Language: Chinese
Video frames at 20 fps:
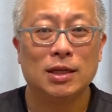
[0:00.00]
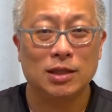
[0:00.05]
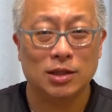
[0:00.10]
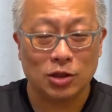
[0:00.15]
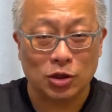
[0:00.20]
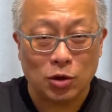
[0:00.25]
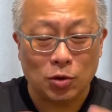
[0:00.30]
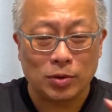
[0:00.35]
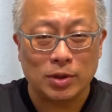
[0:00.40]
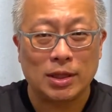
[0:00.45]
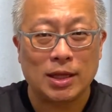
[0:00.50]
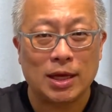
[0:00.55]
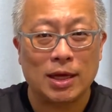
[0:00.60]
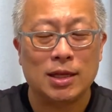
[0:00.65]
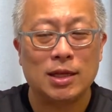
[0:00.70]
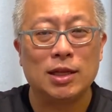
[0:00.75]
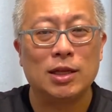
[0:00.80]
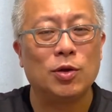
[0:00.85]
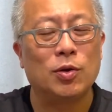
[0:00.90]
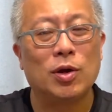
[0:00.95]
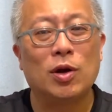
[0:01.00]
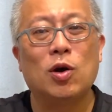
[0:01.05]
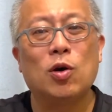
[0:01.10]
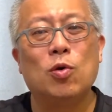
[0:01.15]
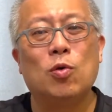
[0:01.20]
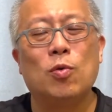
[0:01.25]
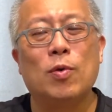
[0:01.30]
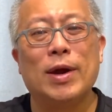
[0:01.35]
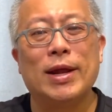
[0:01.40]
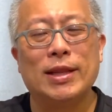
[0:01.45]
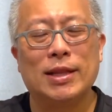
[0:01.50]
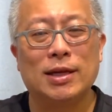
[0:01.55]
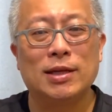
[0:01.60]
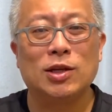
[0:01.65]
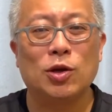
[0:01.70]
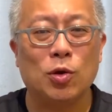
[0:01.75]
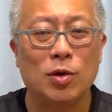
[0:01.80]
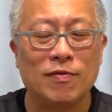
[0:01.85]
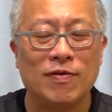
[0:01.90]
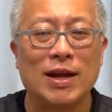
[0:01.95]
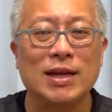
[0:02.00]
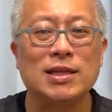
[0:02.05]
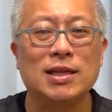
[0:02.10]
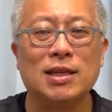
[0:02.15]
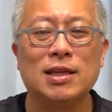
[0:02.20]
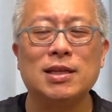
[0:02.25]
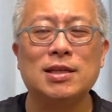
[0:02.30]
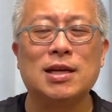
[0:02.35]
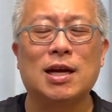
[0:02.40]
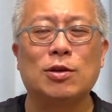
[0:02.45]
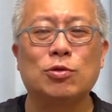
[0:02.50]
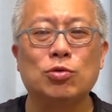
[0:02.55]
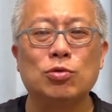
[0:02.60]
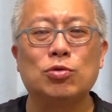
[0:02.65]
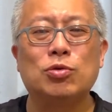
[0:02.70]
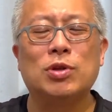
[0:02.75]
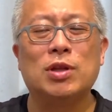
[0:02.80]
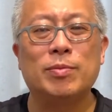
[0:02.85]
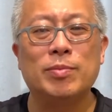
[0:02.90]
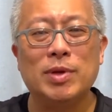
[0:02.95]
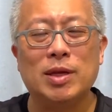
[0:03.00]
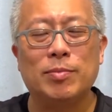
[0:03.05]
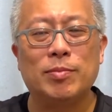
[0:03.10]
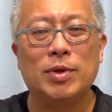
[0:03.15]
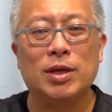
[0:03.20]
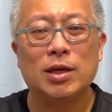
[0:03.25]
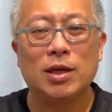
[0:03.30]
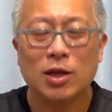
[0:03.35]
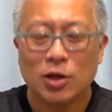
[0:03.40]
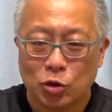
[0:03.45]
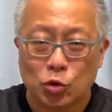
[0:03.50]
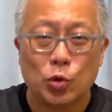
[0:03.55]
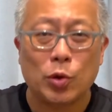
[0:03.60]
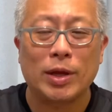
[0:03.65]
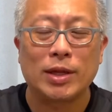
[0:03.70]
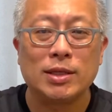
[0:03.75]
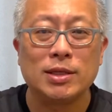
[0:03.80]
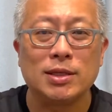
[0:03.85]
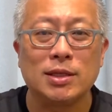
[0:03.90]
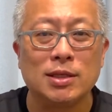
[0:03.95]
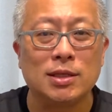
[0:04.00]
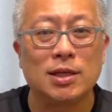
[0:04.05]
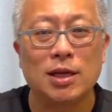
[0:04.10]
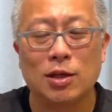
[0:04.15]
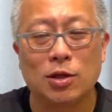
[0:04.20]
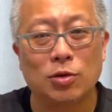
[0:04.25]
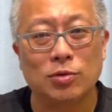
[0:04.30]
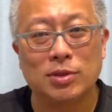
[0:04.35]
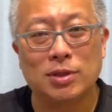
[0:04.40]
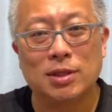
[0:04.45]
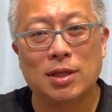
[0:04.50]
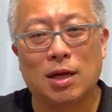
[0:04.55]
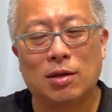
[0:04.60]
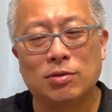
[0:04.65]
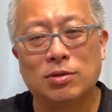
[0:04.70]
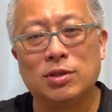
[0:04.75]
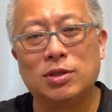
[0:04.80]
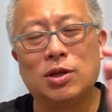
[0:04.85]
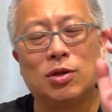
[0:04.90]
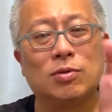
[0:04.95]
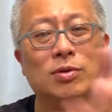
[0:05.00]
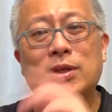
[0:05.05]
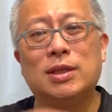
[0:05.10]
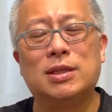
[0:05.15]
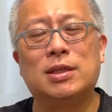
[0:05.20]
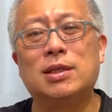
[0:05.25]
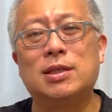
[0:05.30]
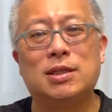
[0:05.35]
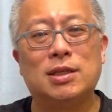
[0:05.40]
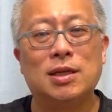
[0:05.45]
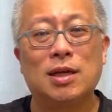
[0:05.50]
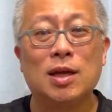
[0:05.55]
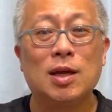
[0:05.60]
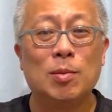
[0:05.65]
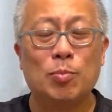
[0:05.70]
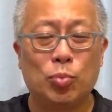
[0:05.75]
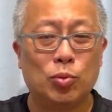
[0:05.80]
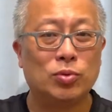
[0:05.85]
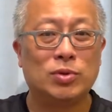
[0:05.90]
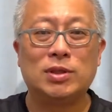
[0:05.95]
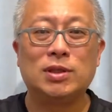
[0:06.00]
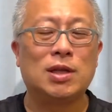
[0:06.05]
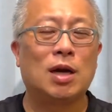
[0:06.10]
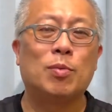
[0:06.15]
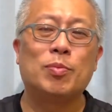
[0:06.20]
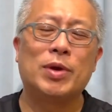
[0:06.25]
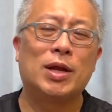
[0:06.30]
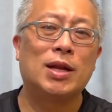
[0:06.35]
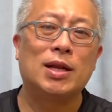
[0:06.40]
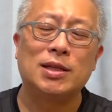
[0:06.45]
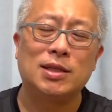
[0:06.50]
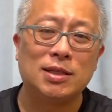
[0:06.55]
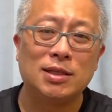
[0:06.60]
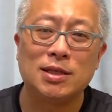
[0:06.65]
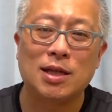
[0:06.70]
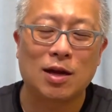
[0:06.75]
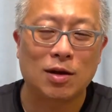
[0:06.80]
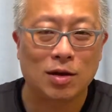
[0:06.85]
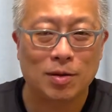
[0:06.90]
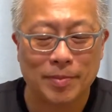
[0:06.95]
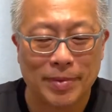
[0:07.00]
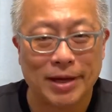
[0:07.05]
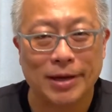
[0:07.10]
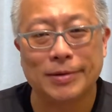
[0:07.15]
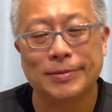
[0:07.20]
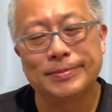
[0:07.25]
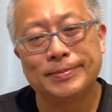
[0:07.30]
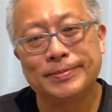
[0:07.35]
有一天你会后悔的，你会发现你讲出去的秘密，全世界都知道，只有你自己不知道，别人知道了没有？